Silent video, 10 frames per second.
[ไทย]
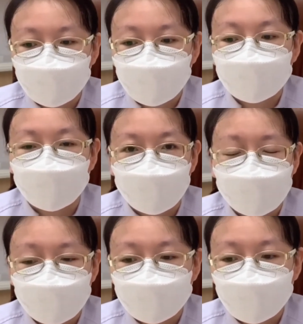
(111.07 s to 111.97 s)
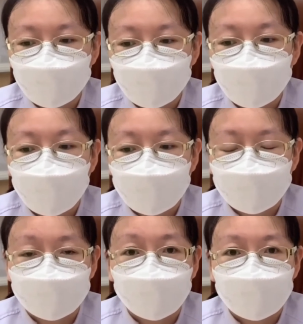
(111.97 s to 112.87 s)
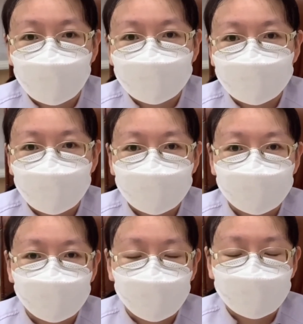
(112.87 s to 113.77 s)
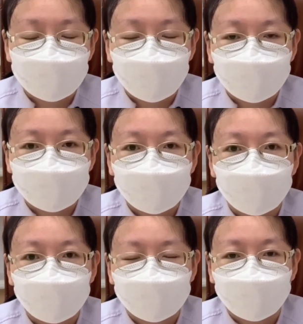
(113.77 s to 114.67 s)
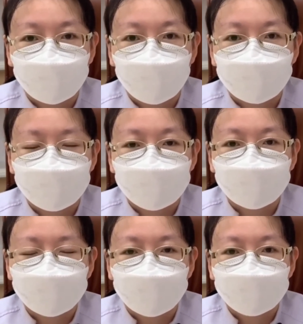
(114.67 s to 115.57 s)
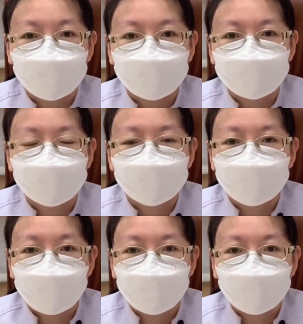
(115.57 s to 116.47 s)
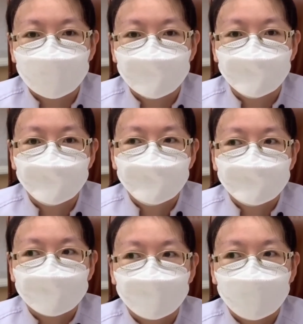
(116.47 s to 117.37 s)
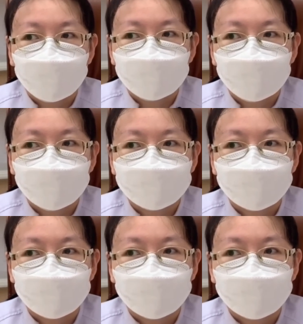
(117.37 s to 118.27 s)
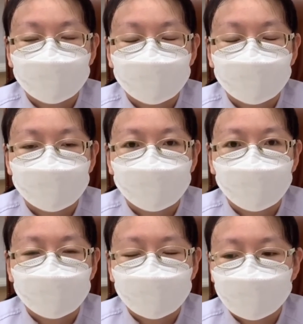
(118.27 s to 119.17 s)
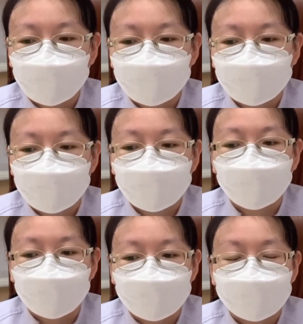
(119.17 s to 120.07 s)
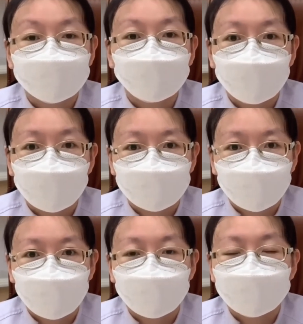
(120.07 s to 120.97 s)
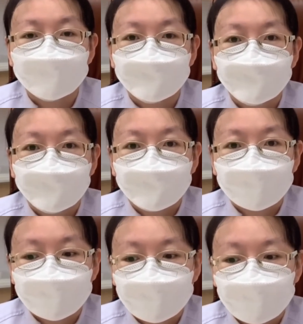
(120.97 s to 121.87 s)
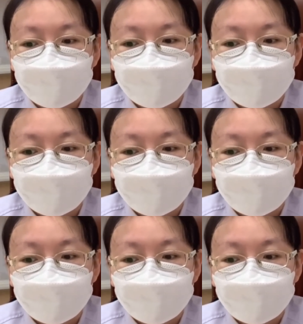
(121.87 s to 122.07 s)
แบบไหนแล้วก็ระวัง IgA สมมติ IgA สงบอย่างเงี้ยค่ะไม่ได้ต้องทานยากดภูมิแล้ว ต่อให้ไม่ว่าจะเป็นไตระยะไหนก็ตามนะคะก็